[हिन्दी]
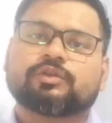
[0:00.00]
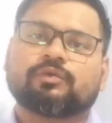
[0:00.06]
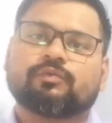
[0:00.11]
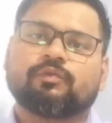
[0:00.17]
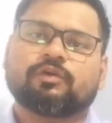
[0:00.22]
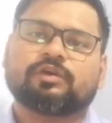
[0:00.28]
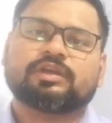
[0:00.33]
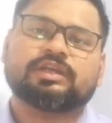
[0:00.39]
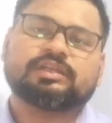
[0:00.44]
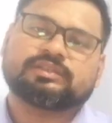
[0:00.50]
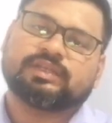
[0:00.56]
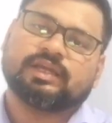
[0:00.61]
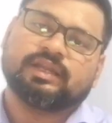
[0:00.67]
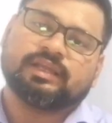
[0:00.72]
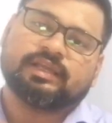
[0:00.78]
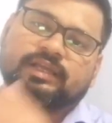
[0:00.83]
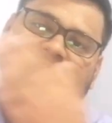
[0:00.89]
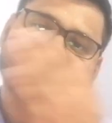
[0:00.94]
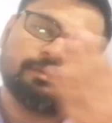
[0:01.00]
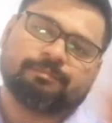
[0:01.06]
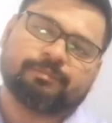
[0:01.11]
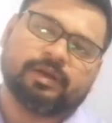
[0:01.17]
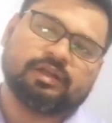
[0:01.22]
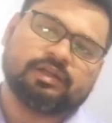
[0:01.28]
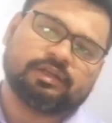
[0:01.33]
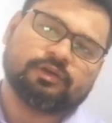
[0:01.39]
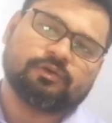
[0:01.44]
तो वो किस तरीके से
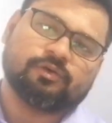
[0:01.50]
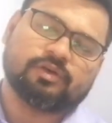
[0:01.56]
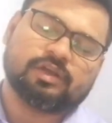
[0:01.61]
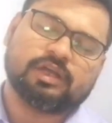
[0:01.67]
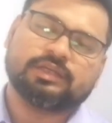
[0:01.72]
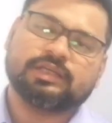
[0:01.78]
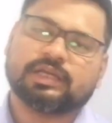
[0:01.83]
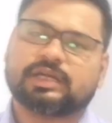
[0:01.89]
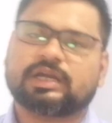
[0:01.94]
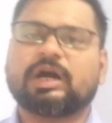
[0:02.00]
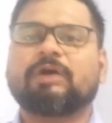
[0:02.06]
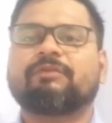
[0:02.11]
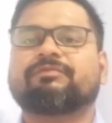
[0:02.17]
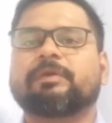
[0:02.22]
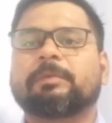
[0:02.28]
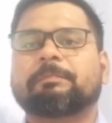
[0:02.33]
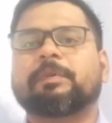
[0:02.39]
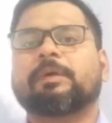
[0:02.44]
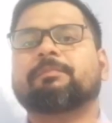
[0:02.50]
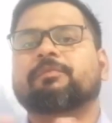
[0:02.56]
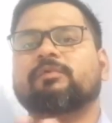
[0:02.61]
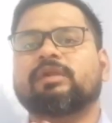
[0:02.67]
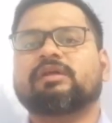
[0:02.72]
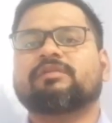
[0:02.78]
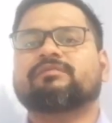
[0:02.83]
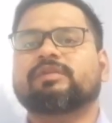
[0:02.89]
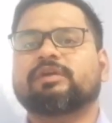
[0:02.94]
पलटी हो गया ये काफ़ी
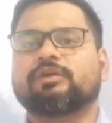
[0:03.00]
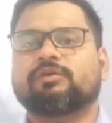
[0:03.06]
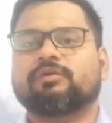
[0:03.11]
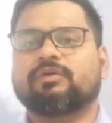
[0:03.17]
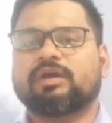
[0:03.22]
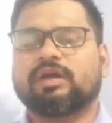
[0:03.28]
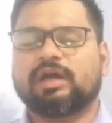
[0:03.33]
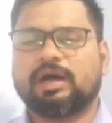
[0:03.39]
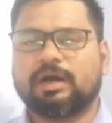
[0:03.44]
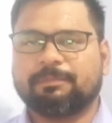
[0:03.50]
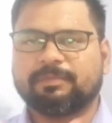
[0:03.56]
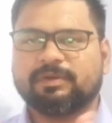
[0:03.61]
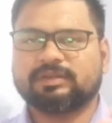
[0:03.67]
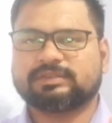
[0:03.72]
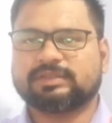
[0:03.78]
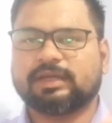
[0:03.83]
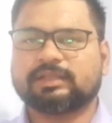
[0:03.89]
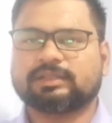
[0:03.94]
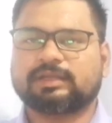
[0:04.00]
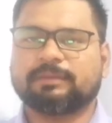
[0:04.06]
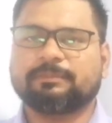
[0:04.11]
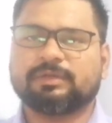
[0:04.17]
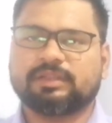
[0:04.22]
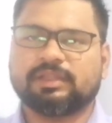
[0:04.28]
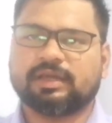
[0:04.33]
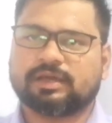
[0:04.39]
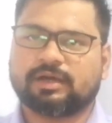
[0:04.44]
पॉपुलर वीडियो है आपने शायद
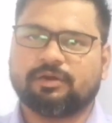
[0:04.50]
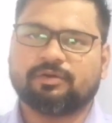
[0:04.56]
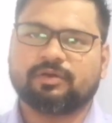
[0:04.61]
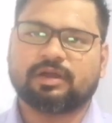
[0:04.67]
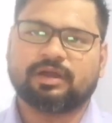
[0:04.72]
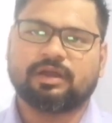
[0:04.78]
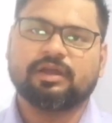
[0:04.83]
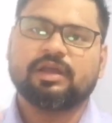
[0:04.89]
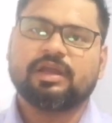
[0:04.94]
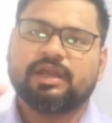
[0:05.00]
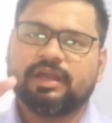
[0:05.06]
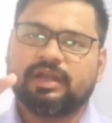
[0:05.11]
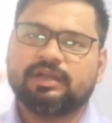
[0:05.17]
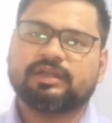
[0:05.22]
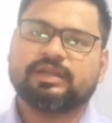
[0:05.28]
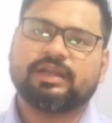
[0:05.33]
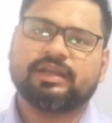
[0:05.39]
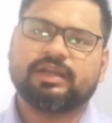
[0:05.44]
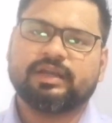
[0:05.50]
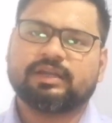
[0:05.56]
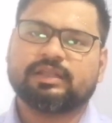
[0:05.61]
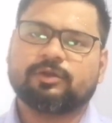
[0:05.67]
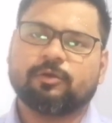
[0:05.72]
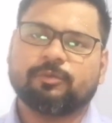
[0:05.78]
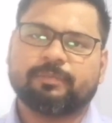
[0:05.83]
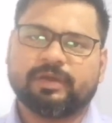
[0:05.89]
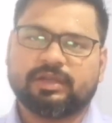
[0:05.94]
कभी देखा होगा इंटरनेट
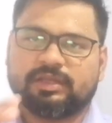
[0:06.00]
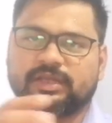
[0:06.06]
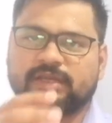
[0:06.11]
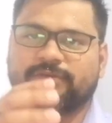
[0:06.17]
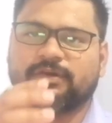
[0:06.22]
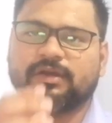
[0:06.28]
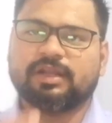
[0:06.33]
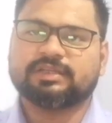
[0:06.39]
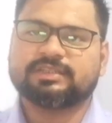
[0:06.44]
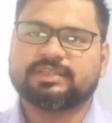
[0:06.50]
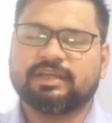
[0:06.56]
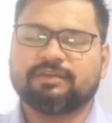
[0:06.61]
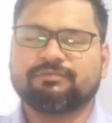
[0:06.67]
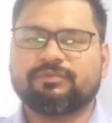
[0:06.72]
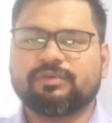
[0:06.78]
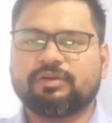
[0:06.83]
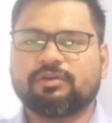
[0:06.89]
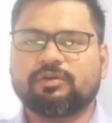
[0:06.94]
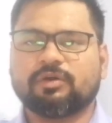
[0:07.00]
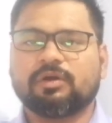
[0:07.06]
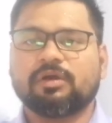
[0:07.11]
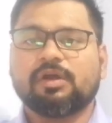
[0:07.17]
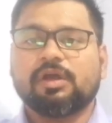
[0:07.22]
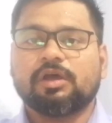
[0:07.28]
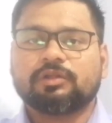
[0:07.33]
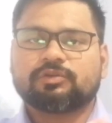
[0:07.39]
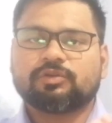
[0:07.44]
के ऊपर ये वाला सेम वीडियो
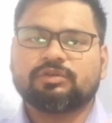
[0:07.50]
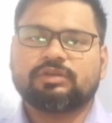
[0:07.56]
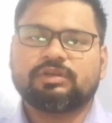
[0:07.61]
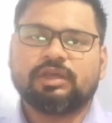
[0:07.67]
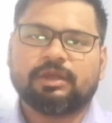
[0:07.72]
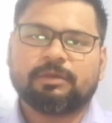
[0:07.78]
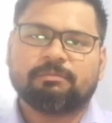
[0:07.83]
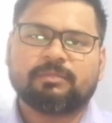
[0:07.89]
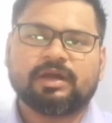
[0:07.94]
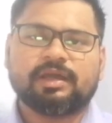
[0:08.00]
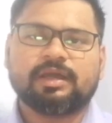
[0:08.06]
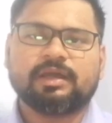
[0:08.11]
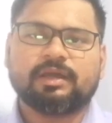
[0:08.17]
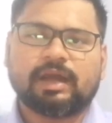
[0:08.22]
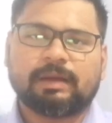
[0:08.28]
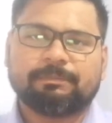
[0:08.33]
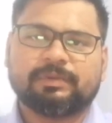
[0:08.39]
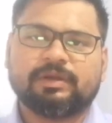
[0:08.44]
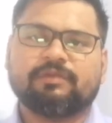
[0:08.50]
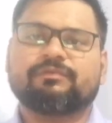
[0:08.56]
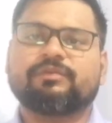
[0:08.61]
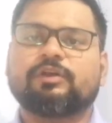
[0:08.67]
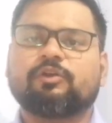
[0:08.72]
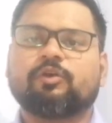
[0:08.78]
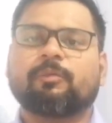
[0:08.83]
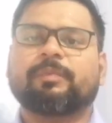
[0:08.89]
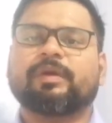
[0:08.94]
तो ये मैं अपने
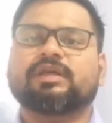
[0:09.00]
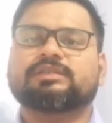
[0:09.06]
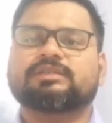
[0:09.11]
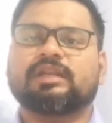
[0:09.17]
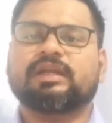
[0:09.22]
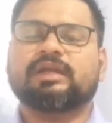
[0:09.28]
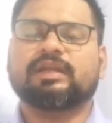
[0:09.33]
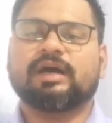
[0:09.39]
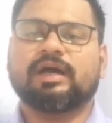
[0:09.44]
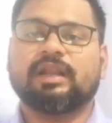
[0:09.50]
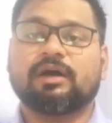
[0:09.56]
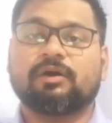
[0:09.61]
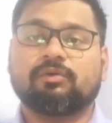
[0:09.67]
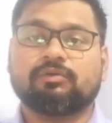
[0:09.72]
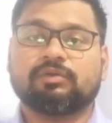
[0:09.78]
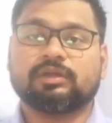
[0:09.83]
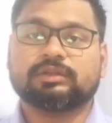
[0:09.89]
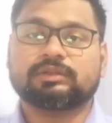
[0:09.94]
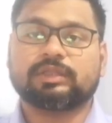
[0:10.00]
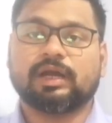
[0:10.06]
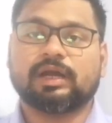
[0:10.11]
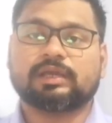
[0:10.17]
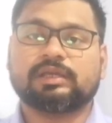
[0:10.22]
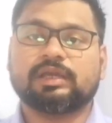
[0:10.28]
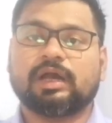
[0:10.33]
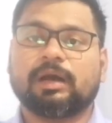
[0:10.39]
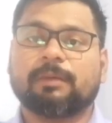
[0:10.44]
वीडियो पर इसलिए डाला हूँ कि
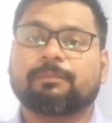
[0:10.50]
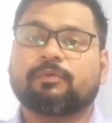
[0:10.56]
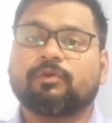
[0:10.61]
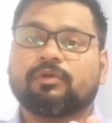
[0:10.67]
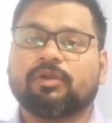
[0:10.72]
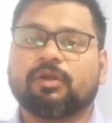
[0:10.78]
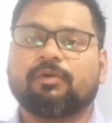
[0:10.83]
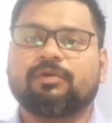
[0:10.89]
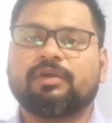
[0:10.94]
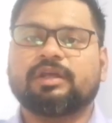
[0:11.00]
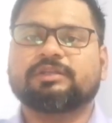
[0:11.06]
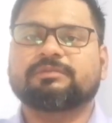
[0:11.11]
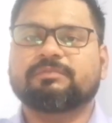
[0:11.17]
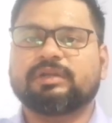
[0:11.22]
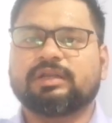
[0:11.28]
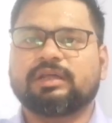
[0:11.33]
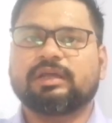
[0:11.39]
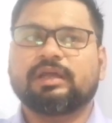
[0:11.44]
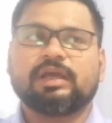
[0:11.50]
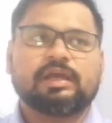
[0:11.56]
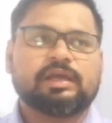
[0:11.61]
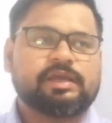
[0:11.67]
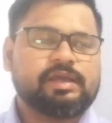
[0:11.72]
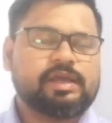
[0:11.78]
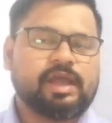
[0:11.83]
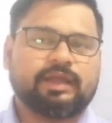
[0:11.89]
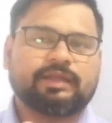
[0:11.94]
ताकि आपको नॉलेज मिले
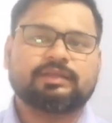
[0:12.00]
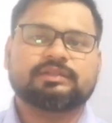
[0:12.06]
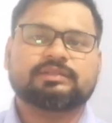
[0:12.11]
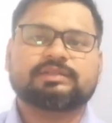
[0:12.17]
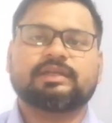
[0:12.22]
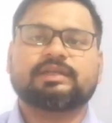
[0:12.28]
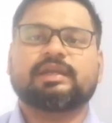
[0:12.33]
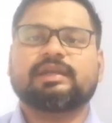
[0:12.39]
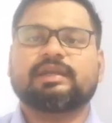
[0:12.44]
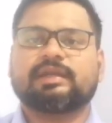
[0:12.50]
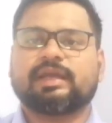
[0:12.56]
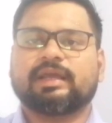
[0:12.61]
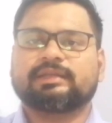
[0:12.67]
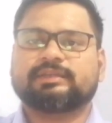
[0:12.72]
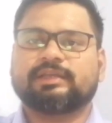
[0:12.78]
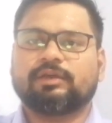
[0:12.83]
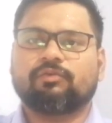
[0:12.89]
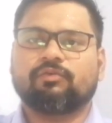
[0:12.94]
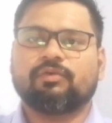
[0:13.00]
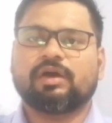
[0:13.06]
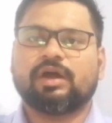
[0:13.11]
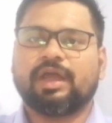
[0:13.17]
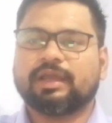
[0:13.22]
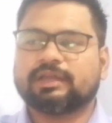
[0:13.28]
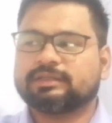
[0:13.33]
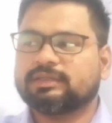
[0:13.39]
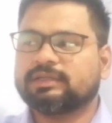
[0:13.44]
ये इंसिडेंट कैसे
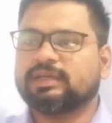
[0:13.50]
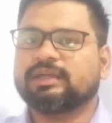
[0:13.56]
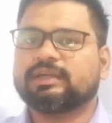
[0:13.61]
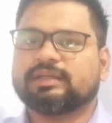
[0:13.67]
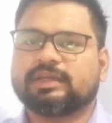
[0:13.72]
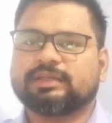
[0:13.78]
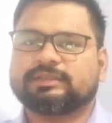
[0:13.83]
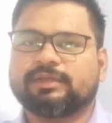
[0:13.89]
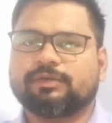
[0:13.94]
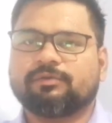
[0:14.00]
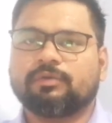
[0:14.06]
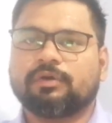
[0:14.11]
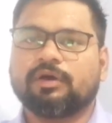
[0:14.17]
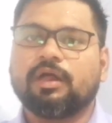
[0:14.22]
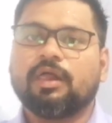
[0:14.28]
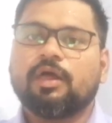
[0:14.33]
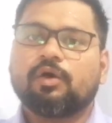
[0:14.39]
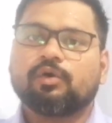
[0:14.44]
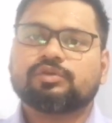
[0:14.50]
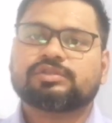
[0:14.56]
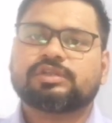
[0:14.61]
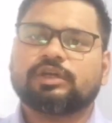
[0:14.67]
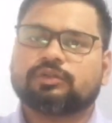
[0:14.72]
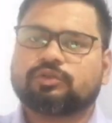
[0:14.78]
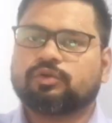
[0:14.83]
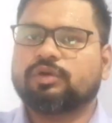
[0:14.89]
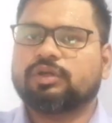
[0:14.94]
हुआ एक्सीडेंट कैसे हुआ
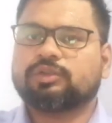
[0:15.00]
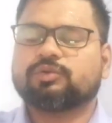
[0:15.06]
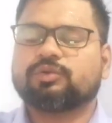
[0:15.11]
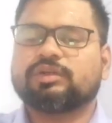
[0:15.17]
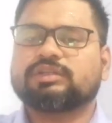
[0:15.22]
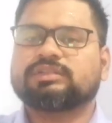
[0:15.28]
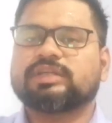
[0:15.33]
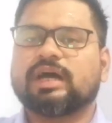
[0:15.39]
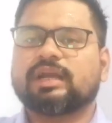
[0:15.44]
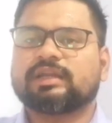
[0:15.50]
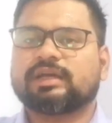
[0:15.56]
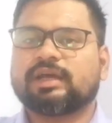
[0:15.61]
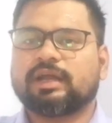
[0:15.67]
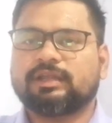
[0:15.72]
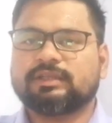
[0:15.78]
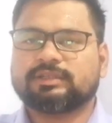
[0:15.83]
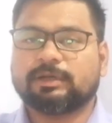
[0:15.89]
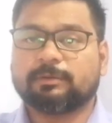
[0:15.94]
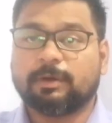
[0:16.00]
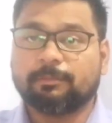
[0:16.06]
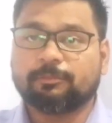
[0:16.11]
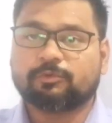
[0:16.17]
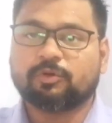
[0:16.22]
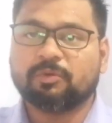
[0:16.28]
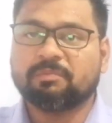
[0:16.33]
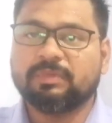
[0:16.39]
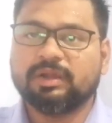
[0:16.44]
उसकी थोड़ी थोड़ी जानकारी जब
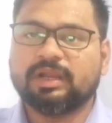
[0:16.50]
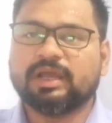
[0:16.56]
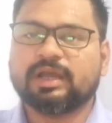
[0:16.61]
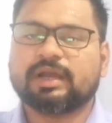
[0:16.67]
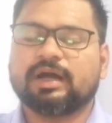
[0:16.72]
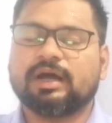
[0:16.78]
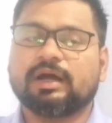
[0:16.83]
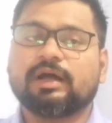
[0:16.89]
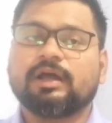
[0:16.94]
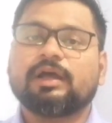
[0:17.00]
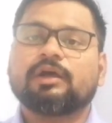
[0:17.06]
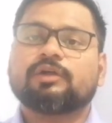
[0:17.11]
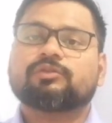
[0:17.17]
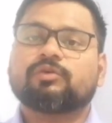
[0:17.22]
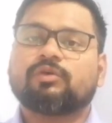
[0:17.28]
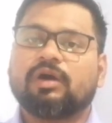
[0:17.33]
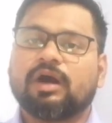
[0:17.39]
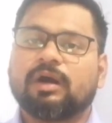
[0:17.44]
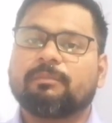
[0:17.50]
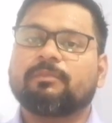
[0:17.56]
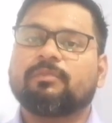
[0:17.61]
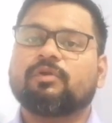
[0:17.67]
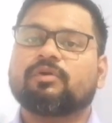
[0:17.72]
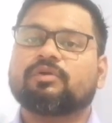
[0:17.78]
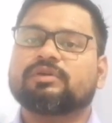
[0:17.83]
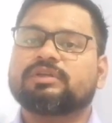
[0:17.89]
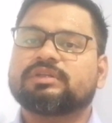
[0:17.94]
हमको मिलेगा तो हम
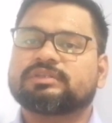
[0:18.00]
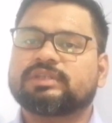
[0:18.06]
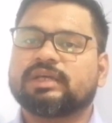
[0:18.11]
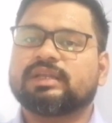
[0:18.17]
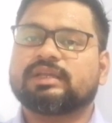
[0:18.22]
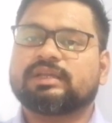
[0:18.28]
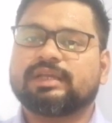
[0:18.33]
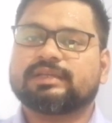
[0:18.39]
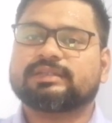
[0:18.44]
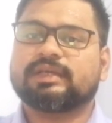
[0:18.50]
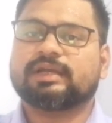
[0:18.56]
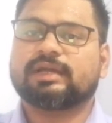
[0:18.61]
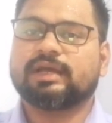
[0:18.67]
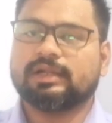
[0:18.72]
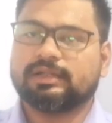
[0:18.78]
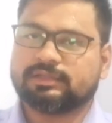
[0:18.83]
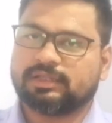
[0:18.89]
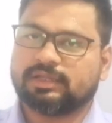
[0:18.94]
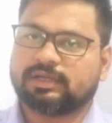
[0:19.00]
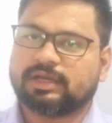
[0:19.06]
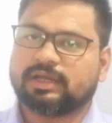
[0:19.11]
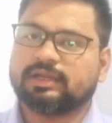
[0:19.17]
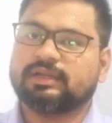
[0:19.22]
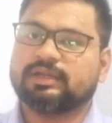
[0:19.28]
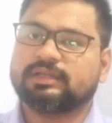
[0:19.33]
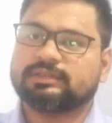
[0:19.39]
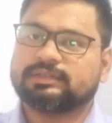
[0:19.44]
लोग इस तरीके से गलती
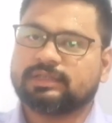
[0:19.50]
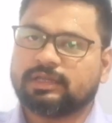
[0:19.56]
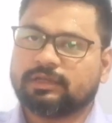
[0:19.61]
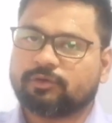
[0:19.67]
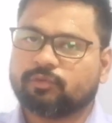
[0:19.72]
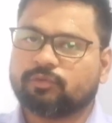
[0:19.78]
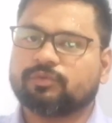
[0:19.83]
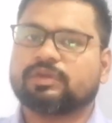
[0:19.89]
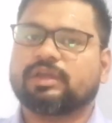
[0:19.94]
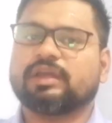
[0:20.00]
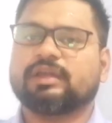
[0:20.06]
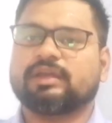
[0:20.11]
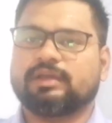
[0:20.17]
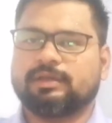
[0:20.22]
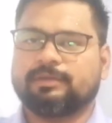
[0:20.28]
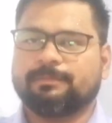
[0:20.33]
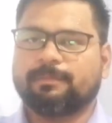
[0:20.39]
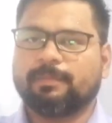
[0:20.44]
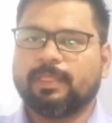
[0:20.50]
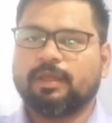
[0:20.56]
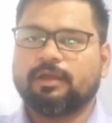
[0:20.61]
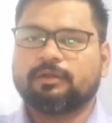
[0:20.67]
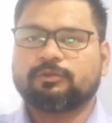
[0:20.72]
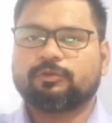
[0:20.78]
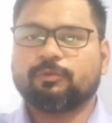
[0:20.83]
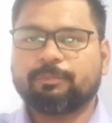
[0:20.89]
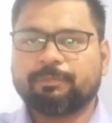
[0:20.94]
करने से रुकेंगे
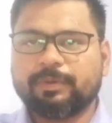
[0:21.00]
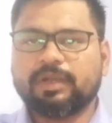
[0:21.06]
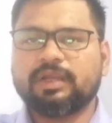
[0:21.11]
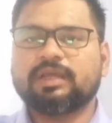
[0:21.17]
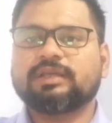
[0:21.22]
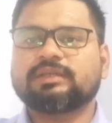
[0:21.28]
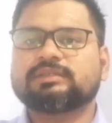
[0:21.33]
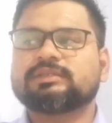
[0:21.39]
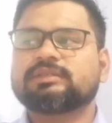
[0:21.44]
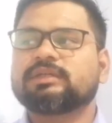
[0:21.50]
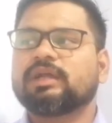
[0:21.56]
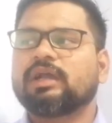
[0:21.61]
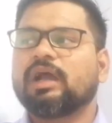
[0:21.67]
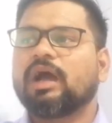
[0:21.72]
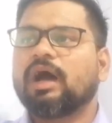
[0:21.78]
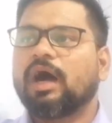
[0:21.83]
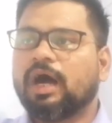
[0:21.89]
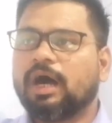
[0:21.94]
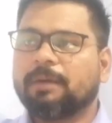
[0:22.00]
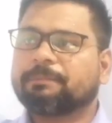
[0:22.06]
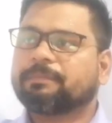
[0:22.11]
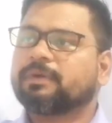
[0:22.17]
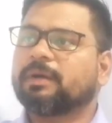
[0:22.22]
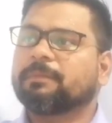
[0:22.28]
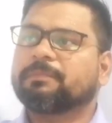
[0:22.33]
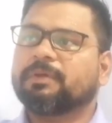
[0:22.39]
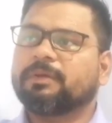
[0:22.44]
तो प्लीज़
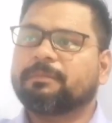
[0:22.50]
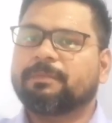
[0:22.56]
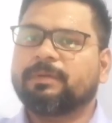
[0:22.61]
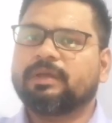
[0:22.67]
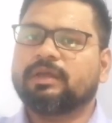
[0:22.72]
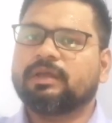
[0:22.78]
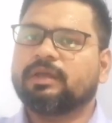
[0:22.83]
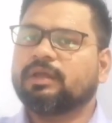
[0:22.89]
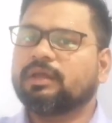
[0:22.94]
आप कभी भी